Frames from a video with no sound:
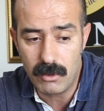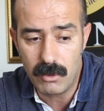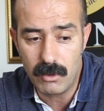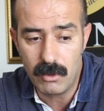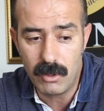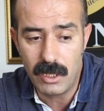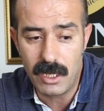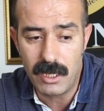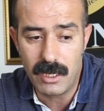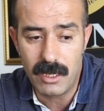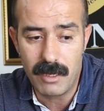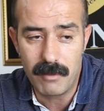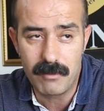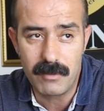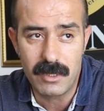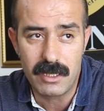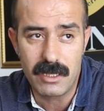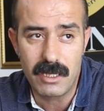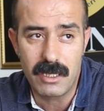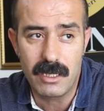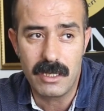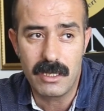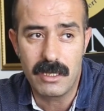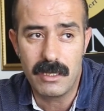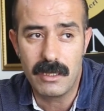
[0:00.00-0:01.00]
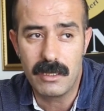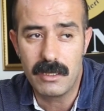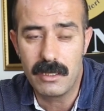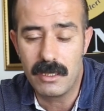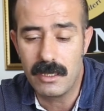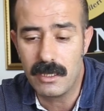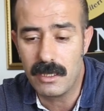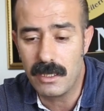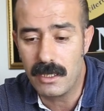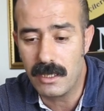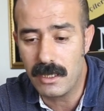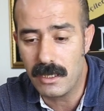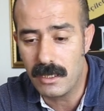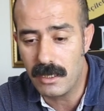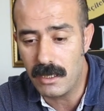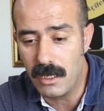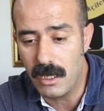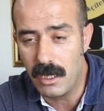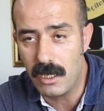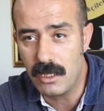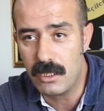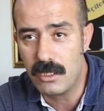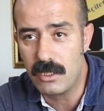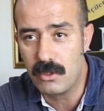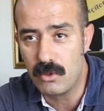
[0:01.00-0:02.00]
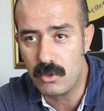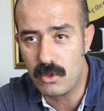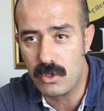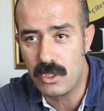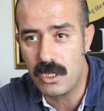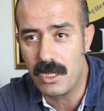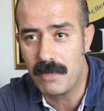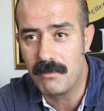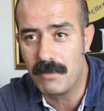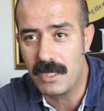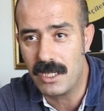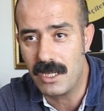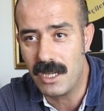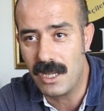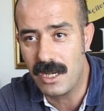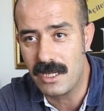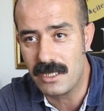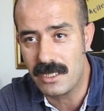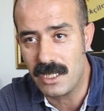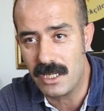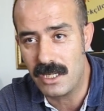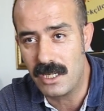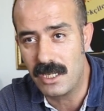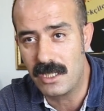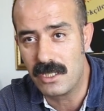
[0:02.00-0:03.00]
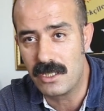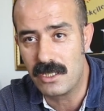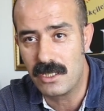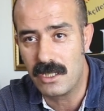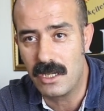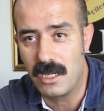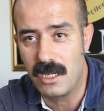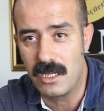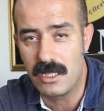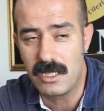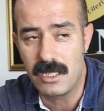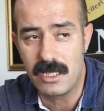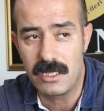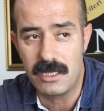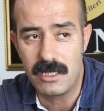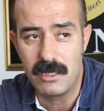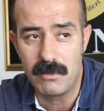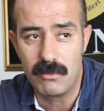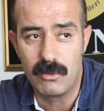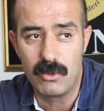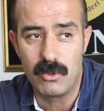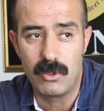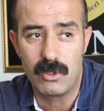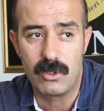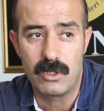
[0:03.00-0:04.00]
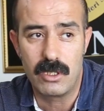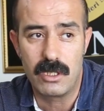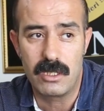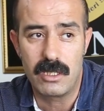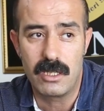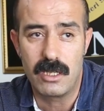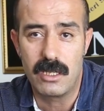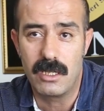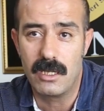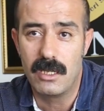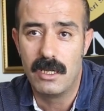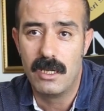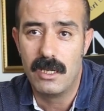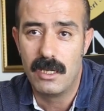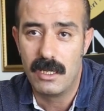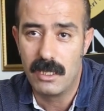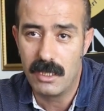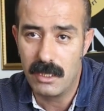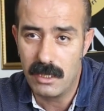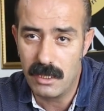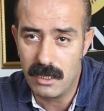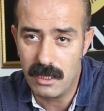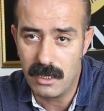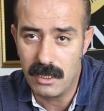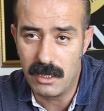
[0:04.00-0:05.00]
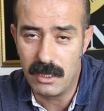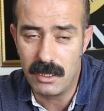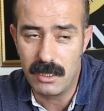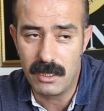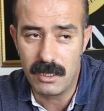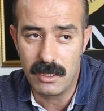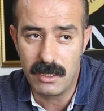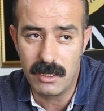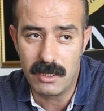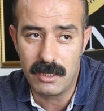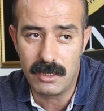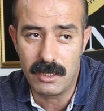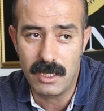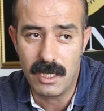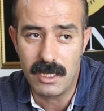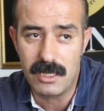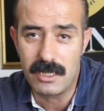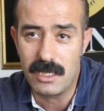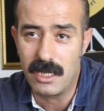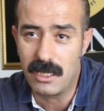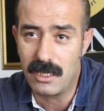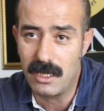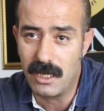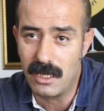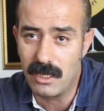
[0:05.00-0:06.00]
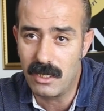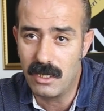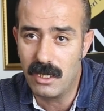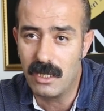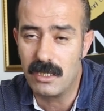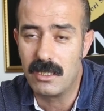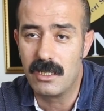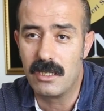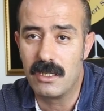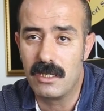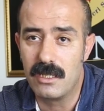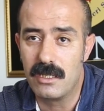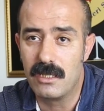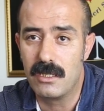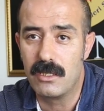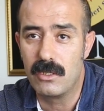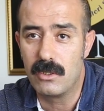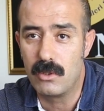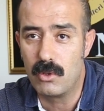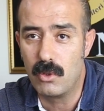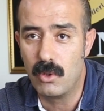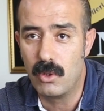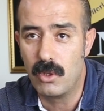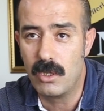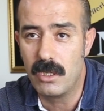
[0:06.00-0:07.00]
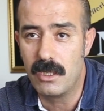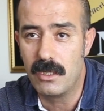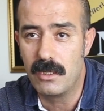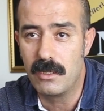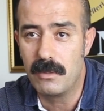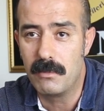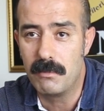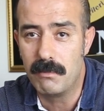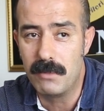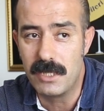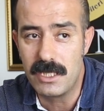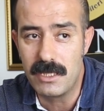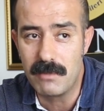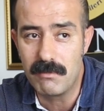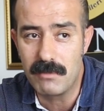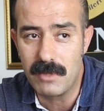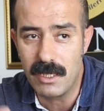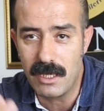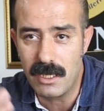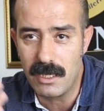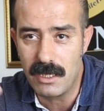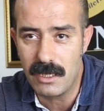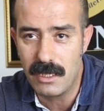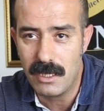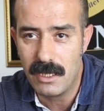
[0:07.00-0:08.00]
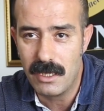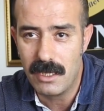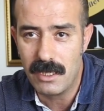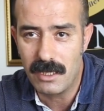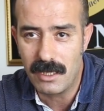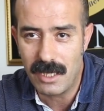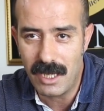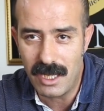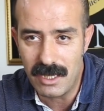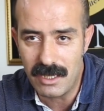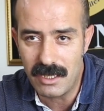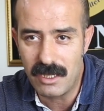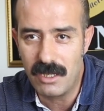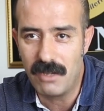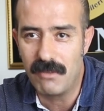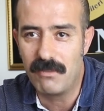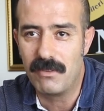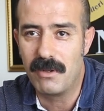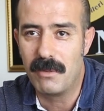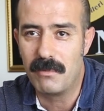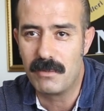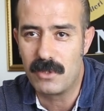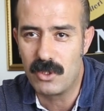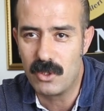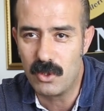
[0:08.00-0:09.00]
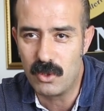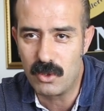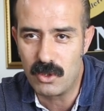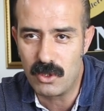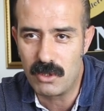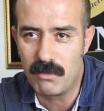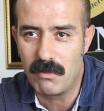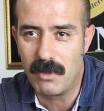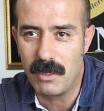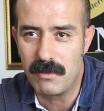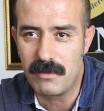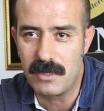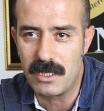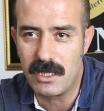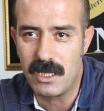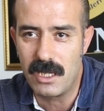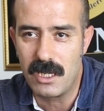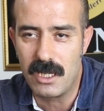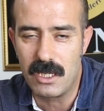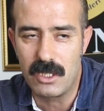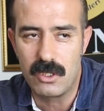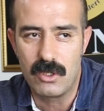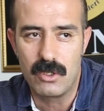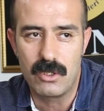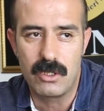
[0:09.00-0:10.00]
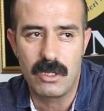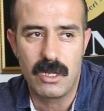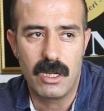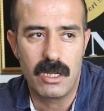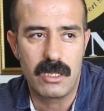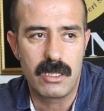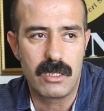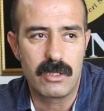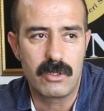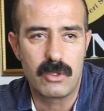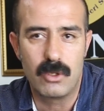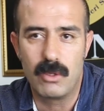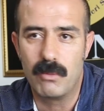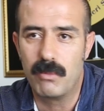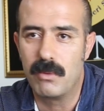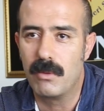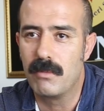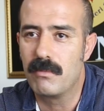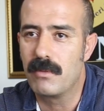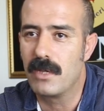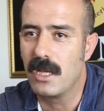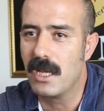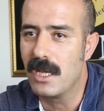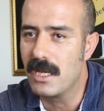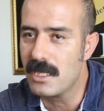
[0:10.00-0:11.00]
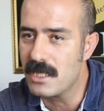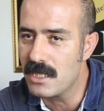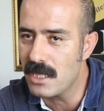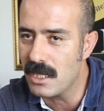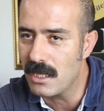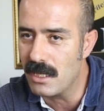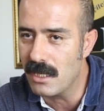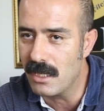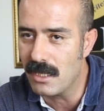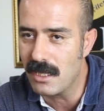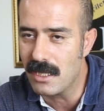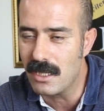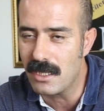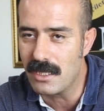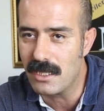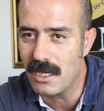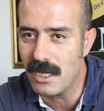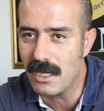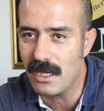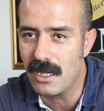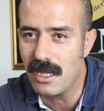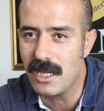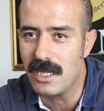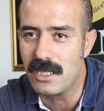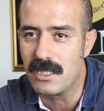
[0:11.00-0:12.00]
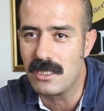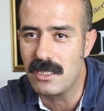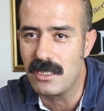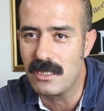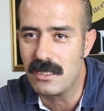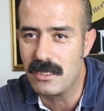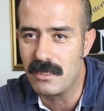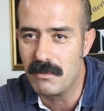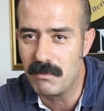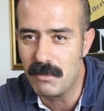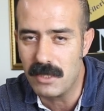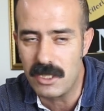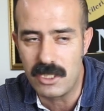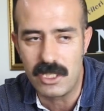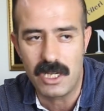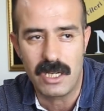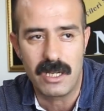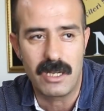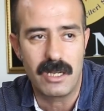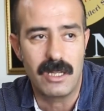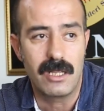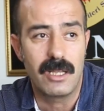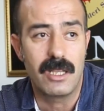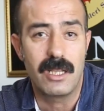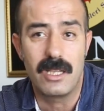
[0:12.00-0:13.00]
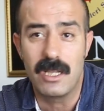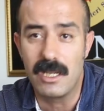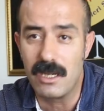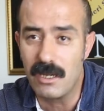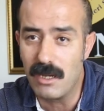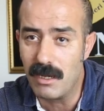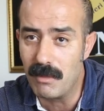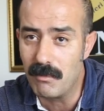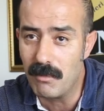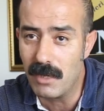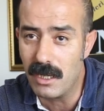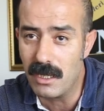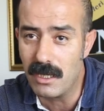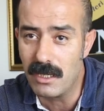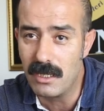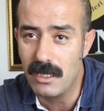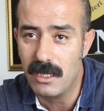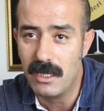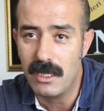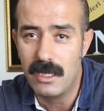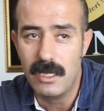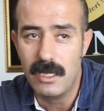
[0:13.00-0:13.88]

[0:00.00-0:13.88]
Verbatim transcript: o anlamda da e, aydın düşünen bir gelecek yetiştirilecekse bu noktada e, gerçekten kadının rolünü bizim de kendi kafamızda oturtmamız gerekiyor. Kadın toplumda her şekilde erkekle eşit bir şekilde yer almalı